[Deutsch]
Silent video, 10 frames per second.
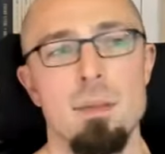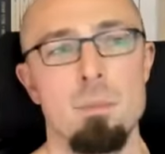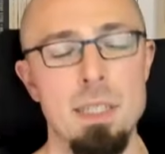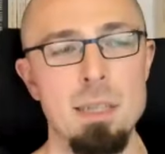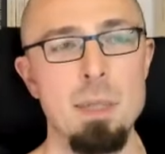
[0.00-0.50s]

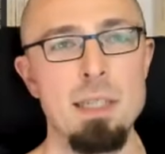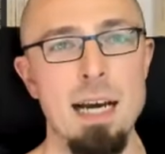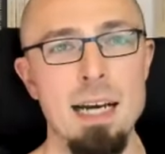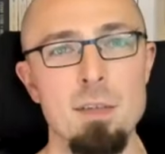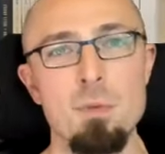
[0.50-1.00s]
mit dem
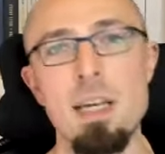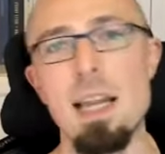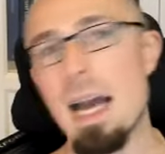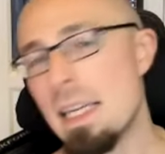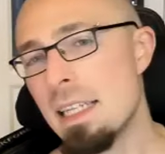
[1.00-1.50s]
Gedanken,
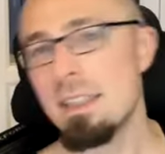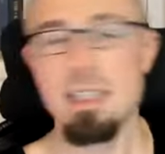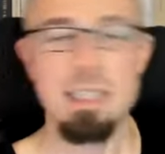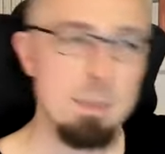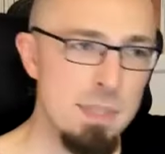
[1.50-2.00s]
vielleicht
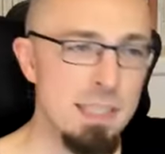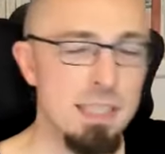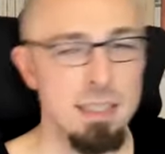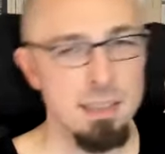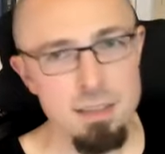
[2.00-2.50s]
ergibt sich
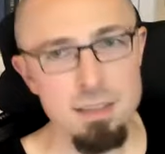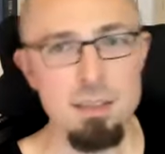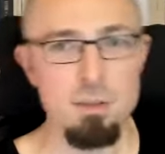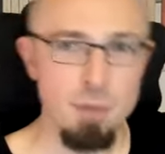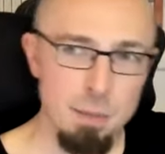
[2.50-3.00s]
ja
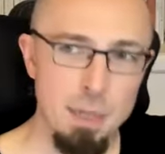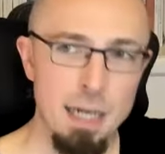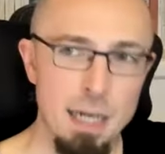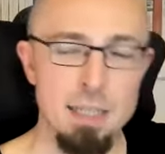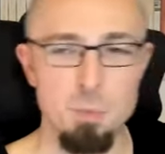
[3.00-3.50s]
irgendwann
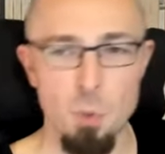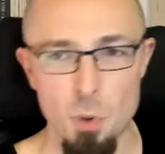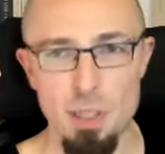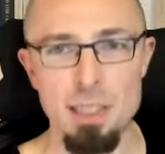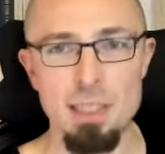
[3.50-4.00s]
mal die
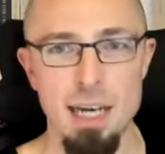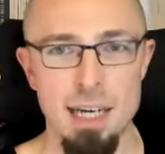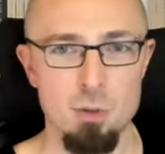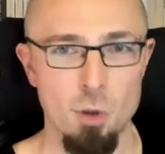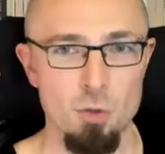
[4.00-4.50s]

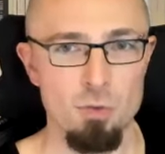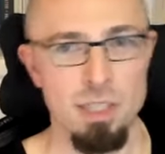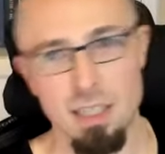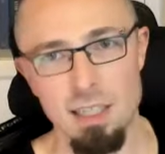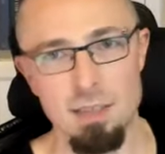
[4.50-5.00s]
Möglichkeit, doch
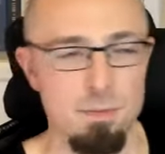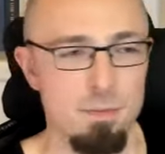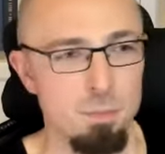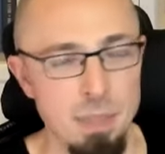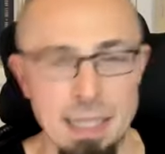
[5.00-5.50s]
wieder
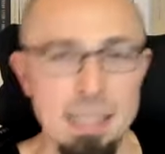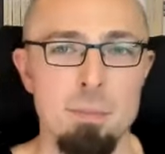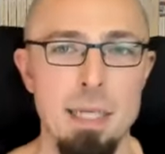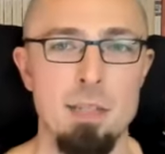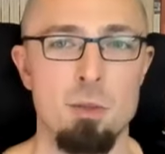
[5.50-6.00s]

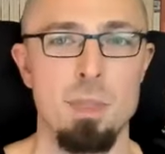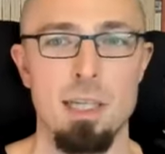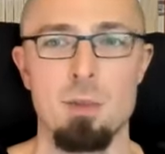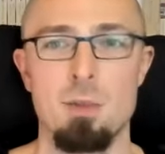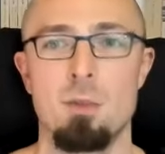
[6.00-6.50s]
Printmedium
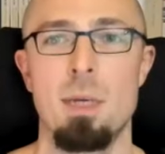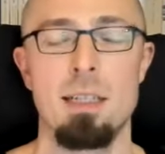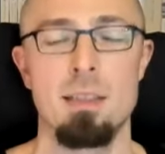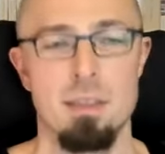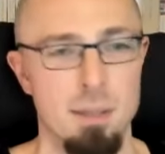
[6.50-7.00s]
daraus zu
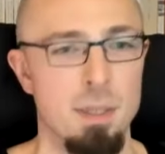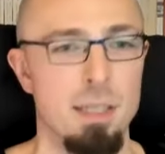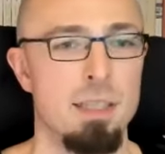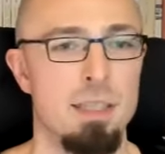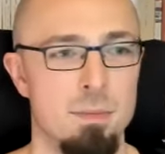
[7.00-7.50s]
machen,
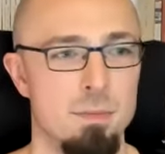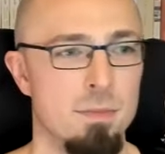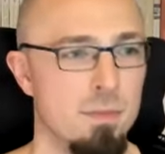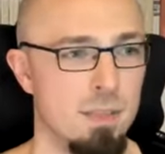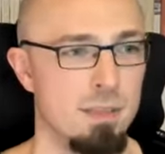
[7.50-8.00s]
aber
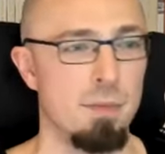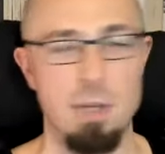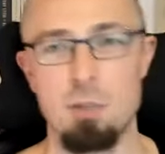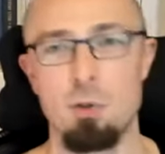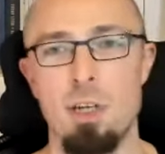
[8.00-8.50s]
ähm, das haben wir
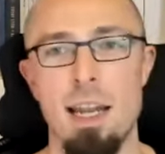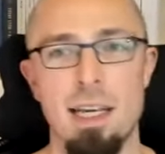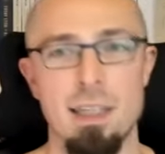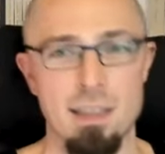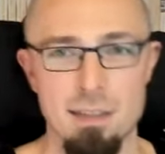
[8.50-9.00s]
jetzt schon
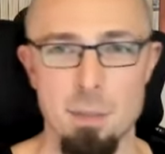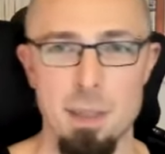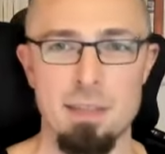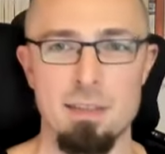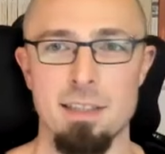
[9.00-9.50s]
länger nicht
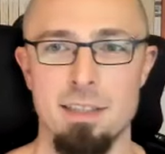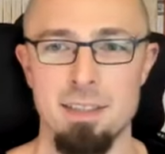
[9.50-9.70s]
thematisiert,